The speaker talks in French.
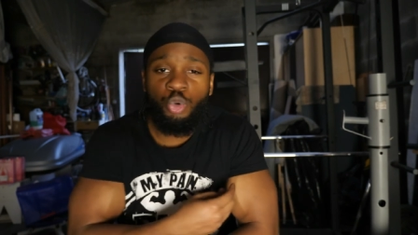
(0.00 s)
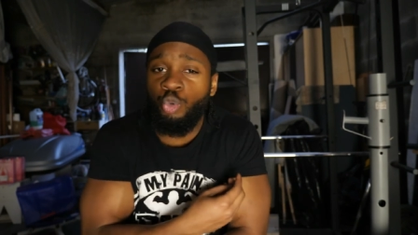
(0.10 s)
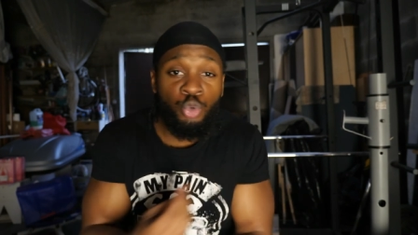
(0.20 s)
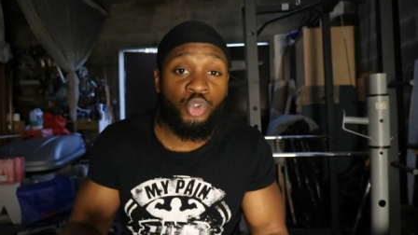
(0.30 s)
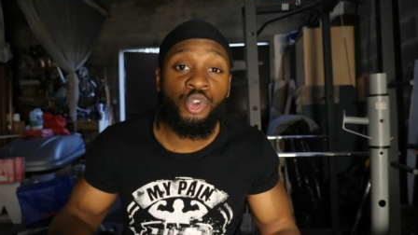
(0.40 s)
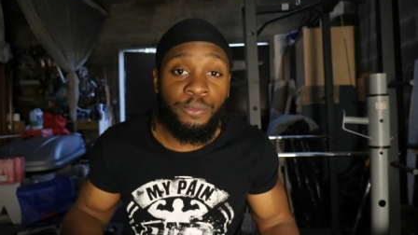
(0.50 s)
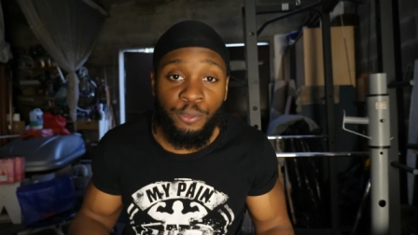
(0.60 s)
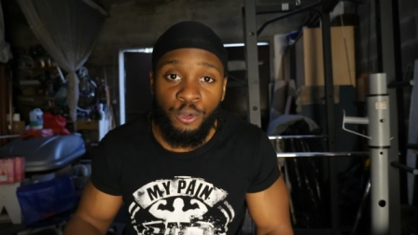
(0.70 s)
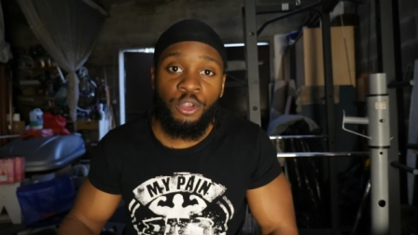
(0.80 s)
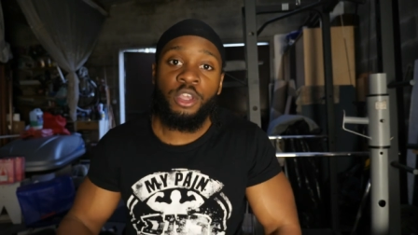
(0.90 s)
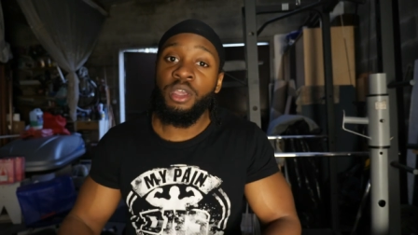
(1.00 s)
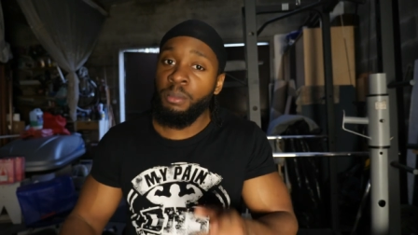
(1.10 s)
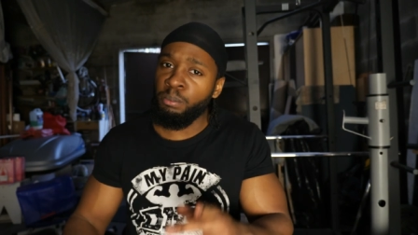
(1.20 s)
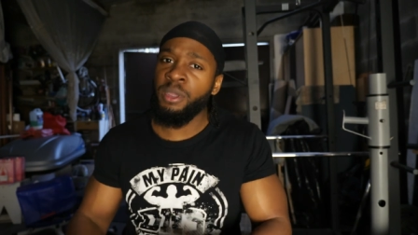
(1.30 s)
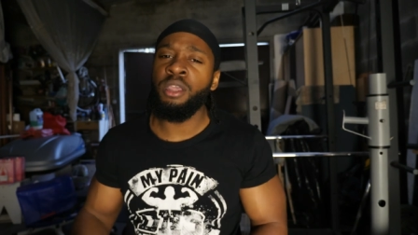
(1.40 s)
où tu veux,
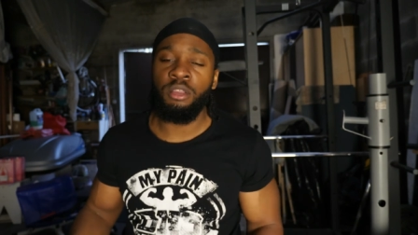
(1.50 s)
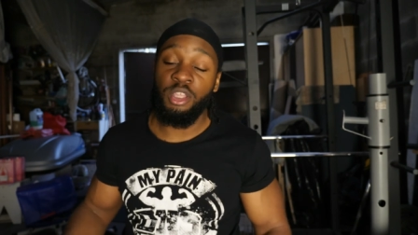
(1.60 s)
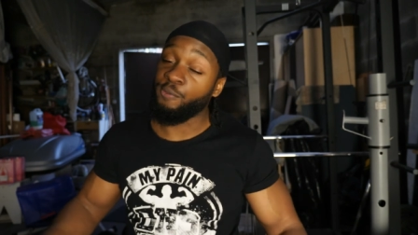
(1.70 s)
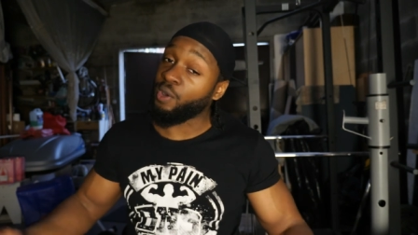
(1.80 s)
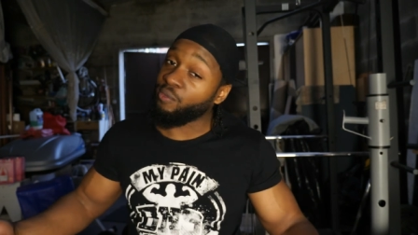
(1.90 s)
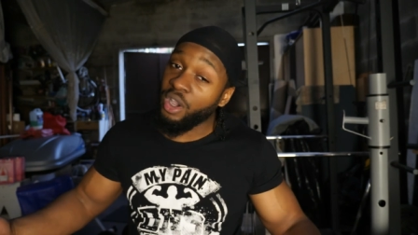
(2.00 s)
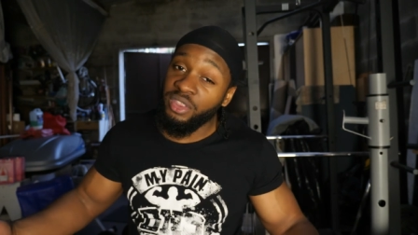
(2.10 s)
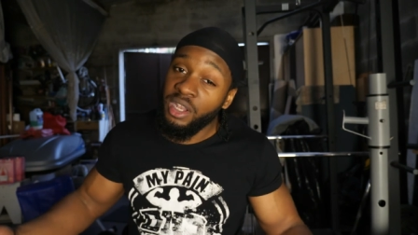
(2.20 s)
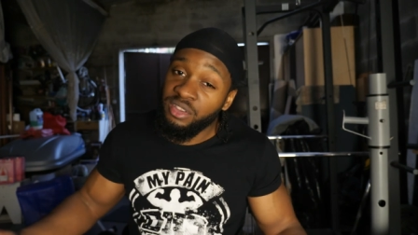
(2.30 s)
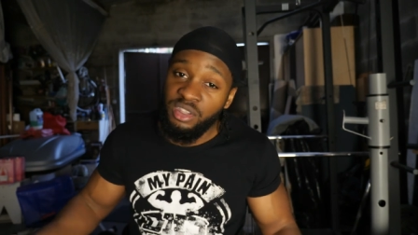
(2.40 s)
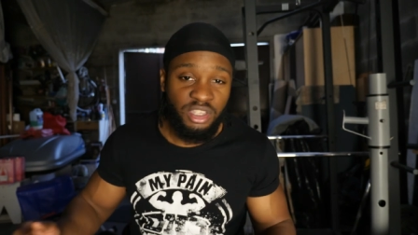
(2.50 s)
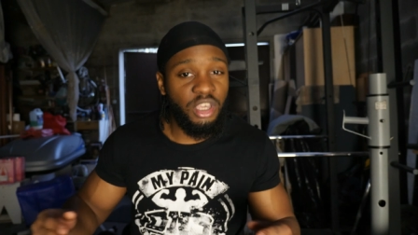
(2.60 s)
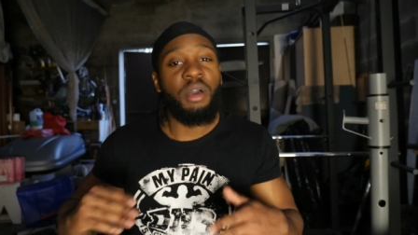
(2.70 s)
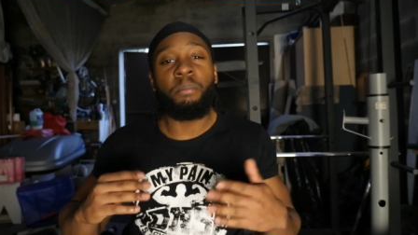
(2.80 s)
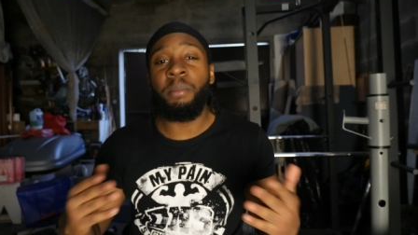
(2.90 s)
mais il faut avoir un élastique,
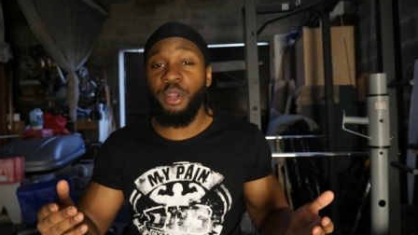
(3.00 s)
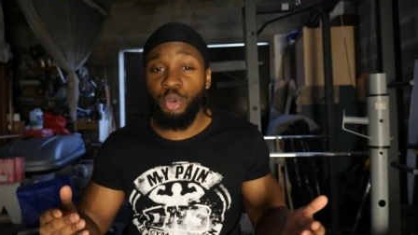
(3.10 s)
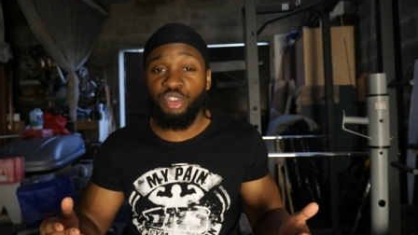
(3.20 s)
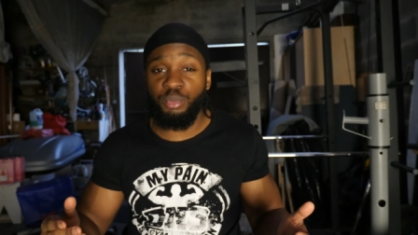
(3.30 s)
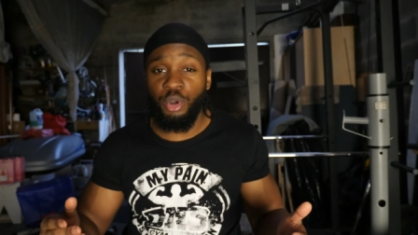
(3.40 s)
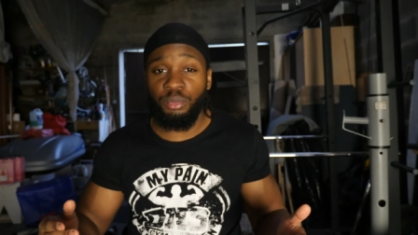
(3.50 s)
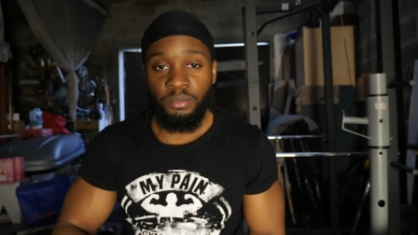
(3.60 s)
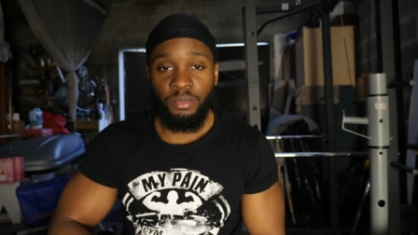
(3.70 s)
malheureusement.